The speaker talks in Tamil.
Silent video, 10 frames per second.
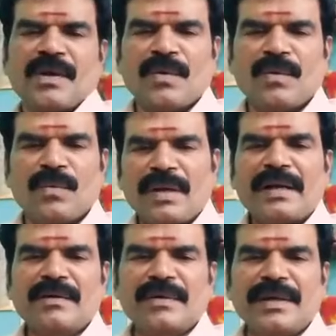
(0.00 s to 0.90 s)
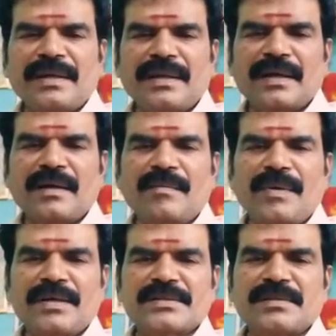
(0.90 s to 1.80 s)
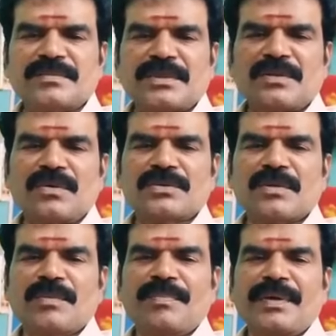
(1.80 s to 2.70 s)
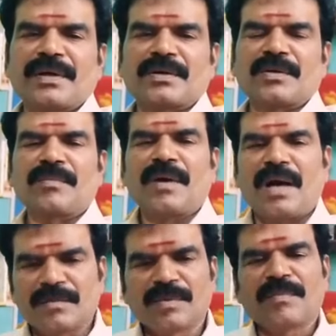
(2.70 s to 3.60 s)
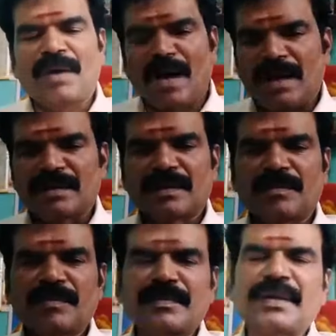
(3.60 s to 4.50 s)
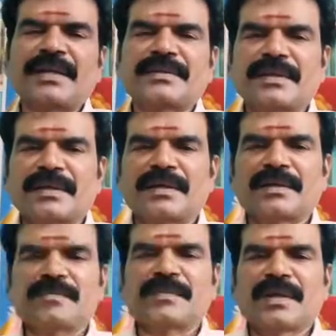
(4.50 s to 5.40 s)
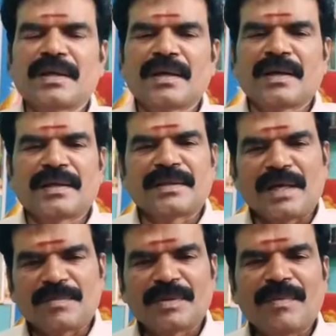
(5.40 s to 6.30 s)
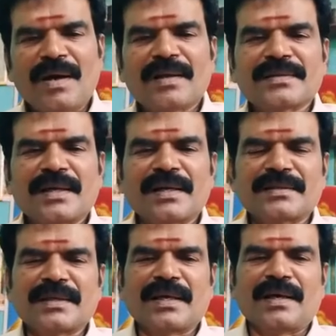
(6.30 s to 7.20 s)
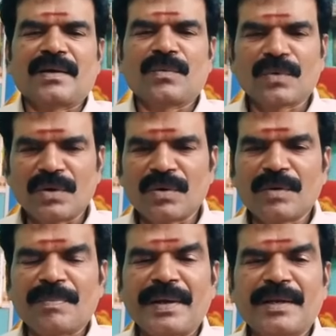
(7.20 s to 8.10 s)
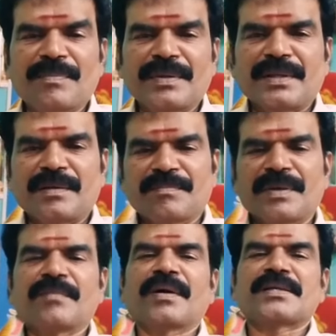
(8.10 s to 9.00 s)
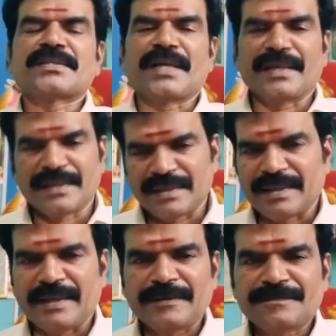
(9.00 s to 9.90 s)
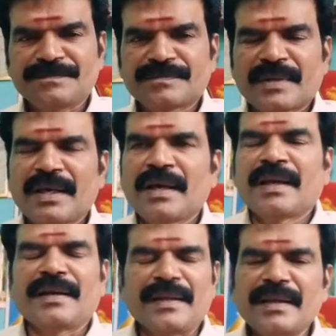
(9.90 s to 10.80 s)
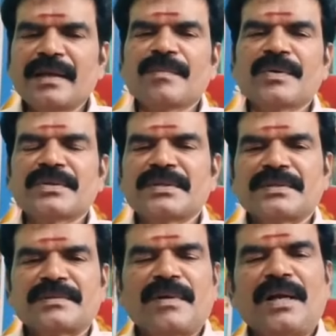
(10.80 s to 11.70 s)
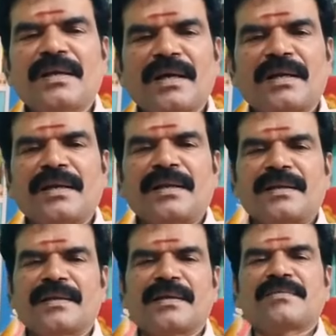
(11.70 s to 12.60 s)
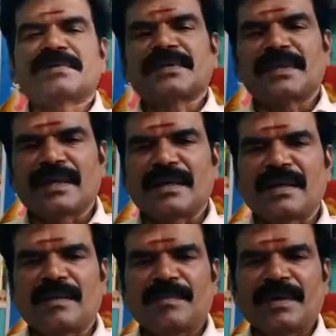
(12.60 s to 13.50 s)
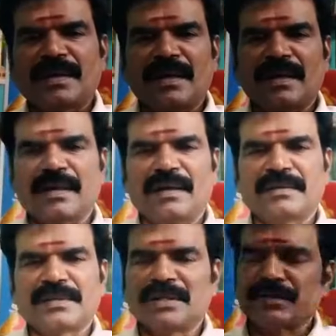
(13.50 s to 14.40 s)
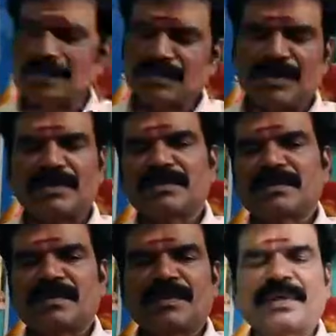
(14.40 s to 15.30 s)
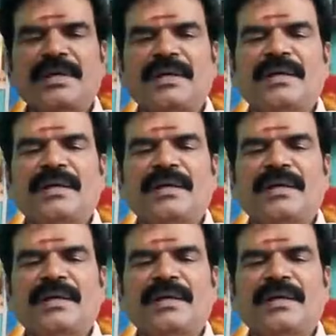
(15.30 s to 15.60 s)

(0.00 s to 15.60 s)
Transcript: உங்கள் அனைவருடைய இல்லங்களிலும் மகிழ்ச்சியும் சந்தோஷமும் பெருகட்டும் அன்பும் ஆனந்தமும் நிலைத்து இருக்கட்டும் இந்த அற்புதமான தருணத்தில் உங்களோடு பயணிப்பதில் பெருமகிழ்ச்சி அடைகின்றேன் நிறைய நம்ம வந்து வாழ்நாளில் நிறைய விஷயங்களை நம்ம காலங்களில் சந்திச்சிருப்போம் நம்முடைய